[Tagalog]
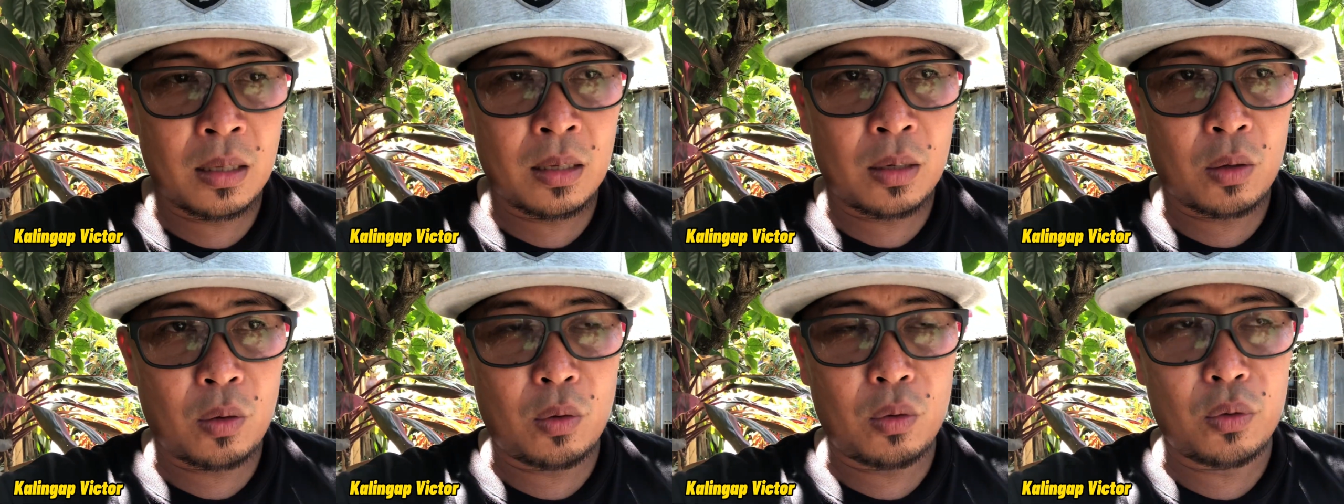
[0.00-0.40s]

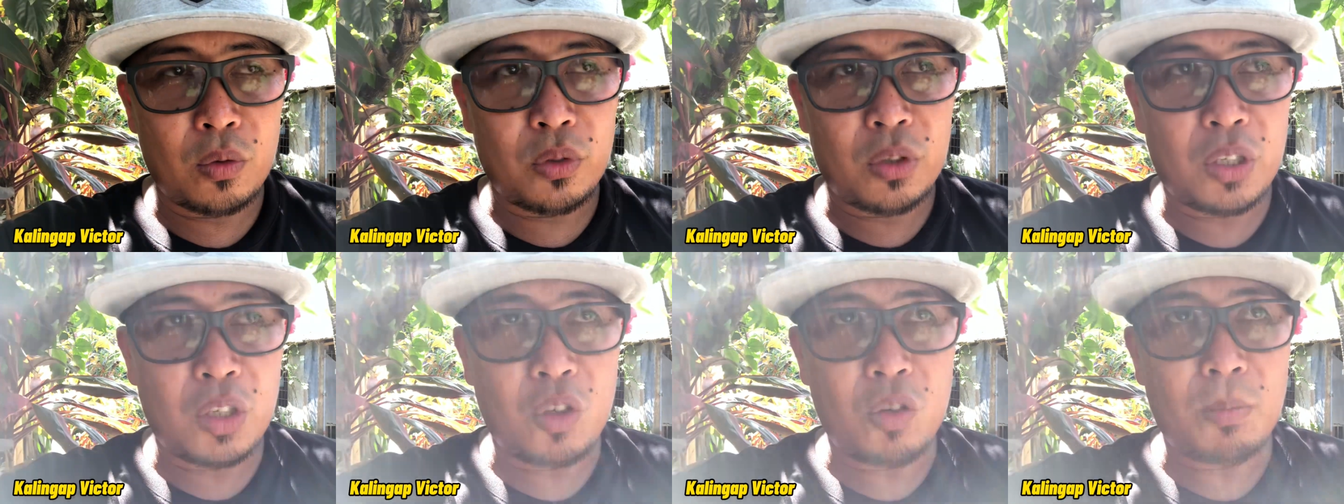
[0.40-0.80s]
kung
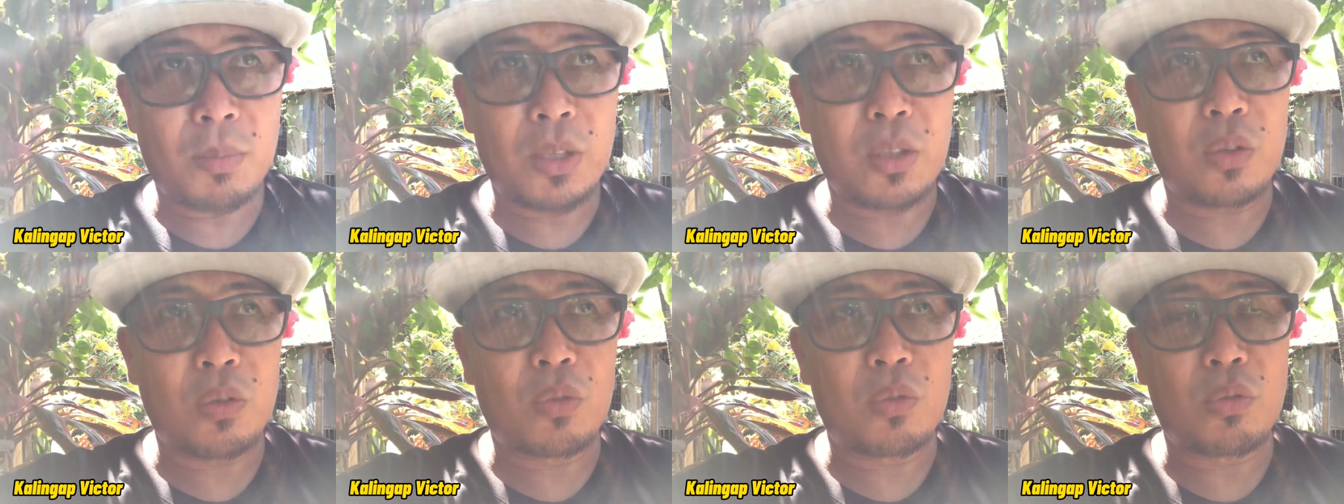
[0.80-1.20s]
sino man
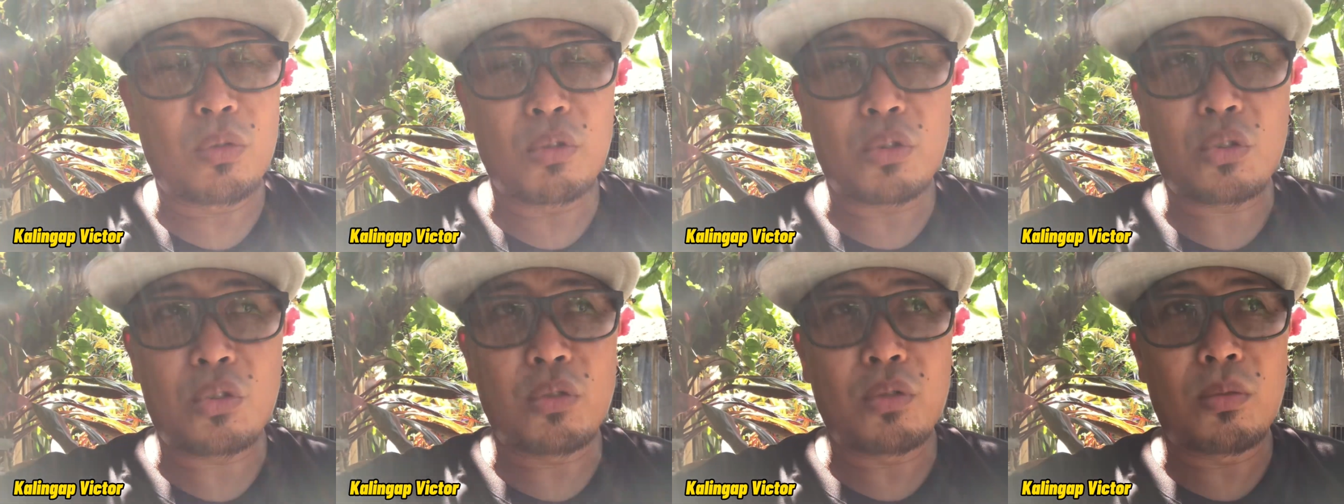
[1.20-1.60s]
yung
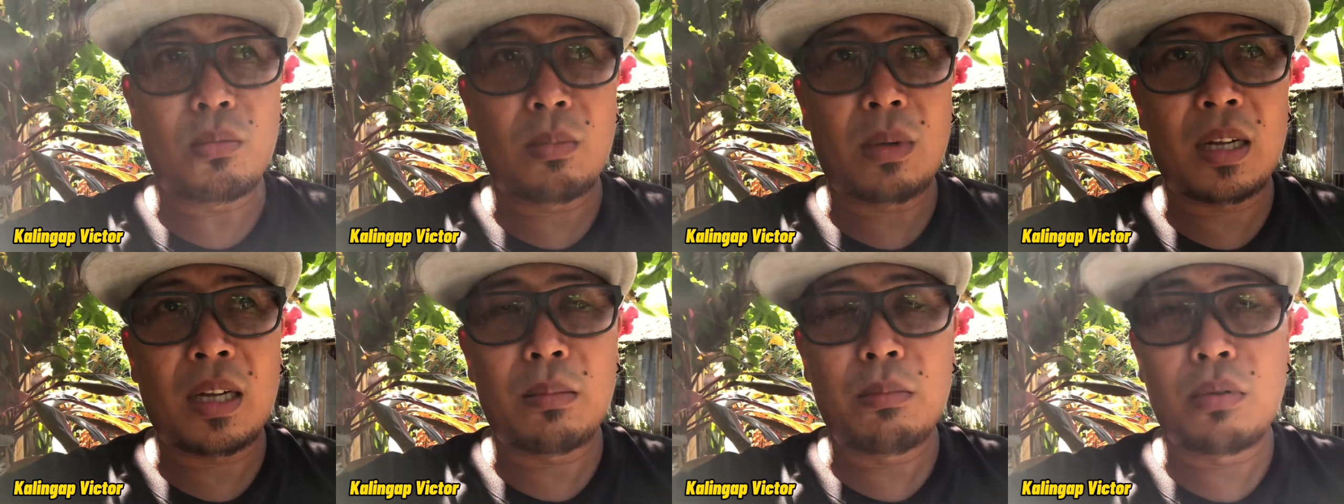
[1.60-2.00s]
gustong
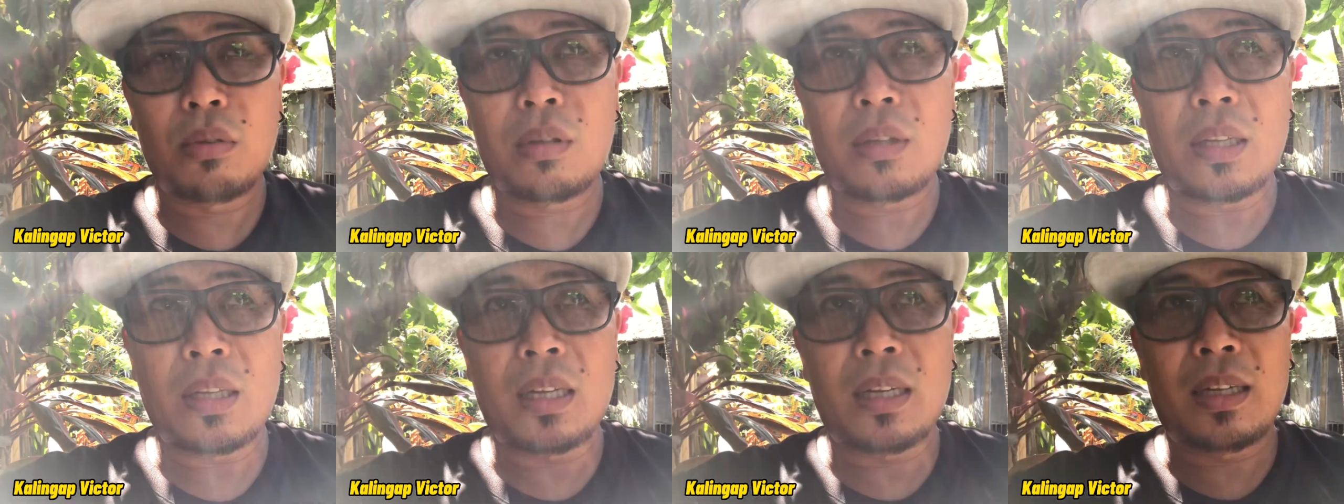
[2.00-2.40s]
magabot
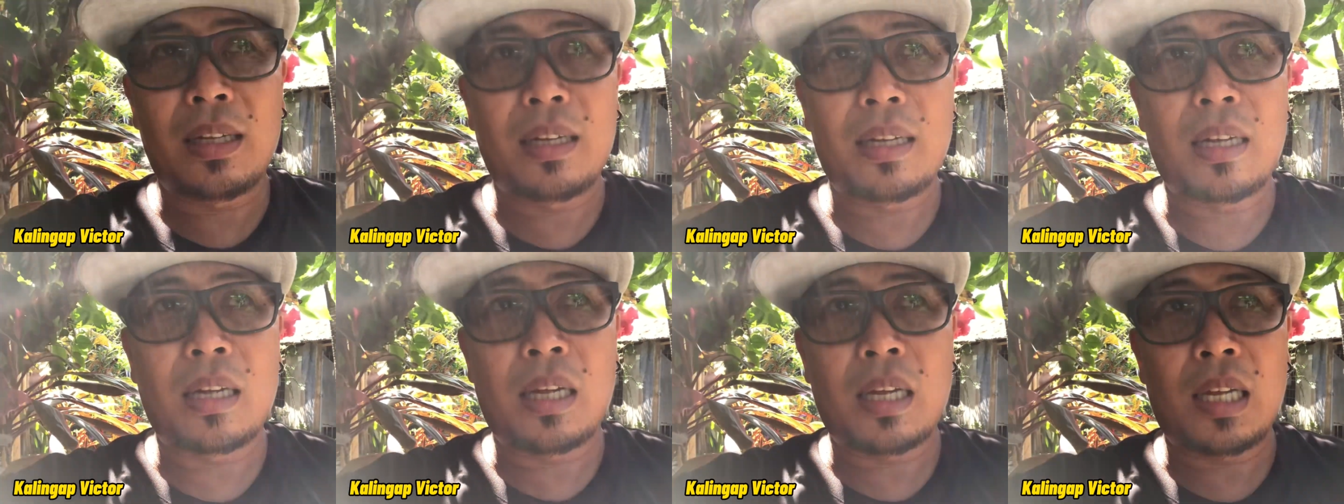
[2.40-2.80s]
ng
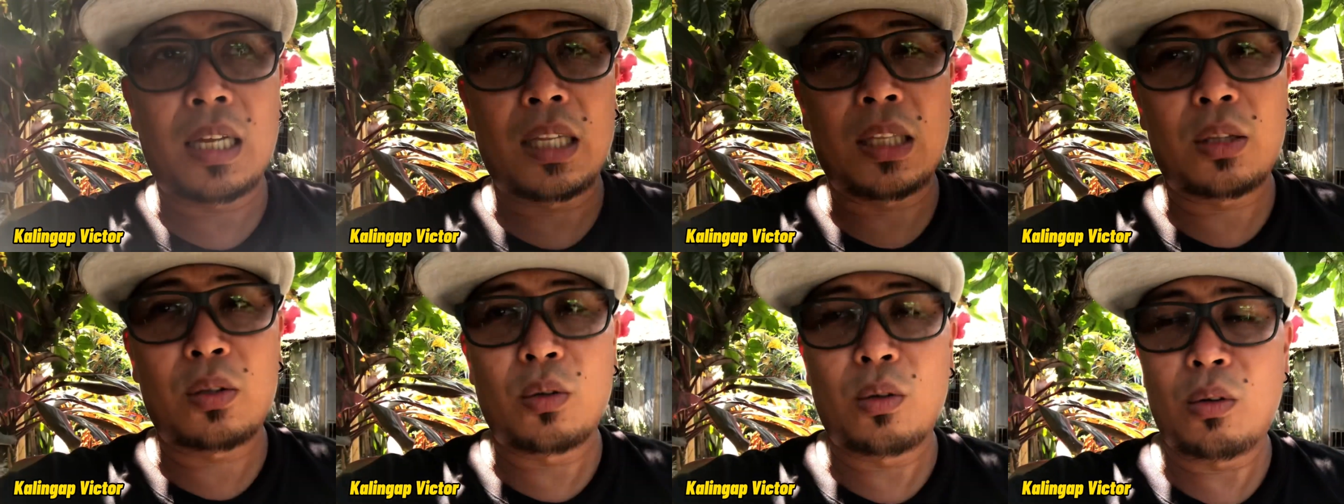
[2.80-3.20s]
uh,
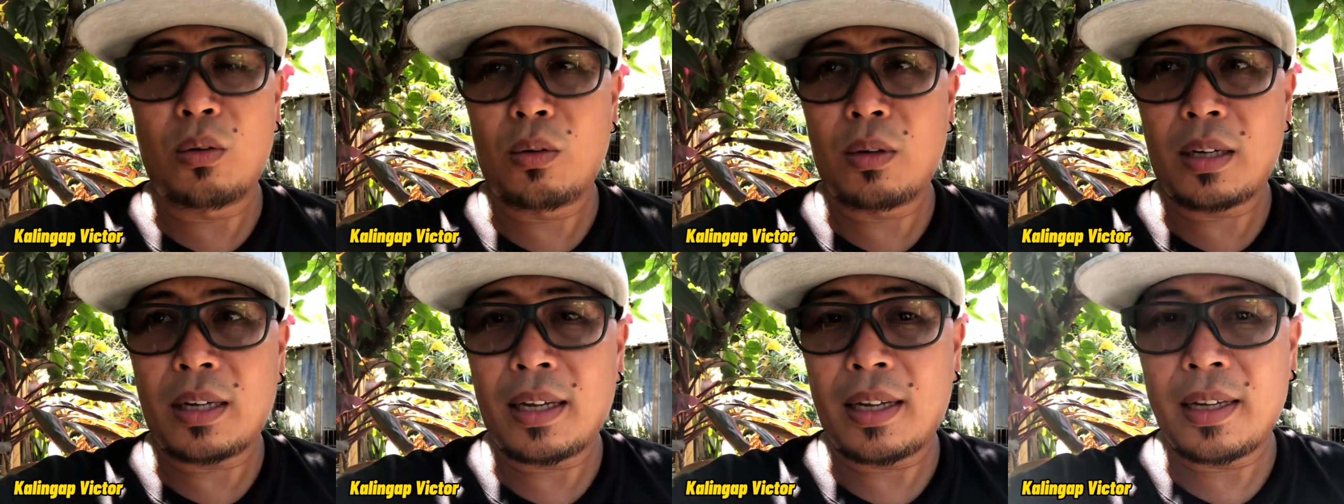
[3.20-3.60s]
tulong
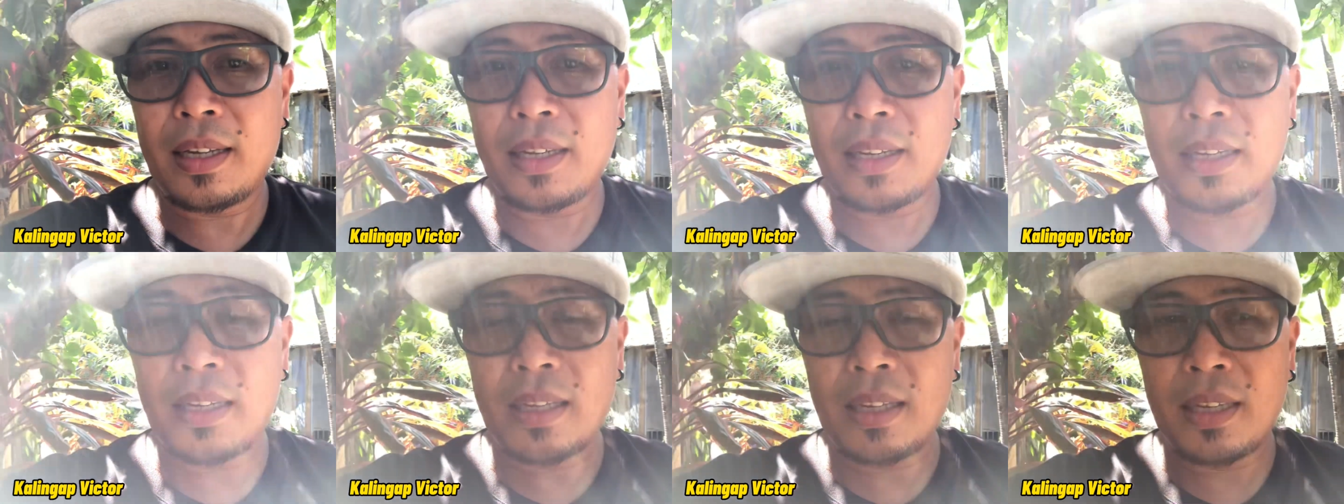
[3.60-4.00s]

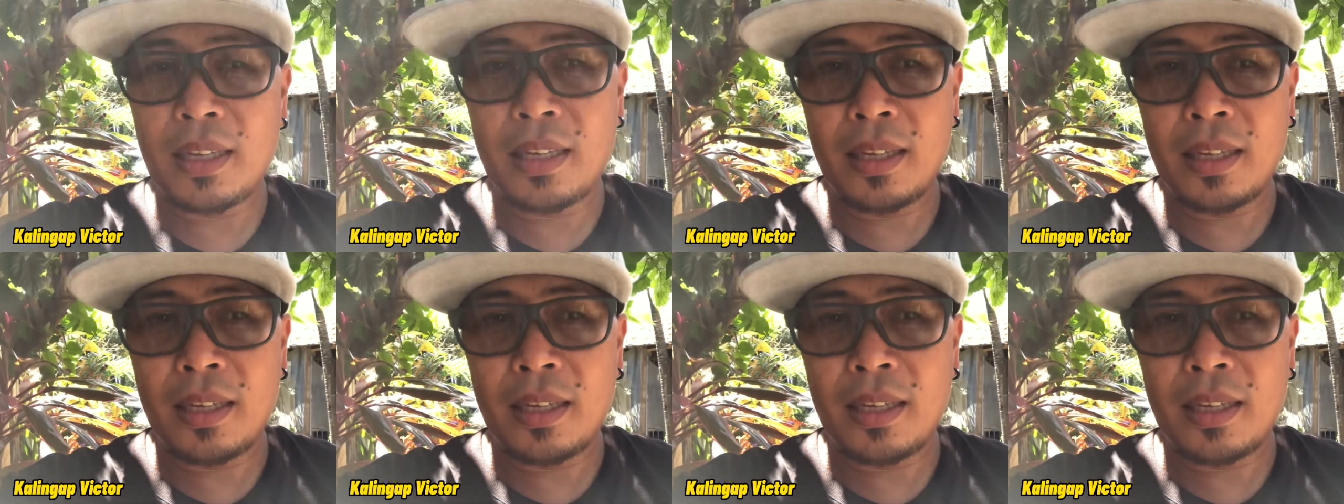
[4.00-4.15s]
kay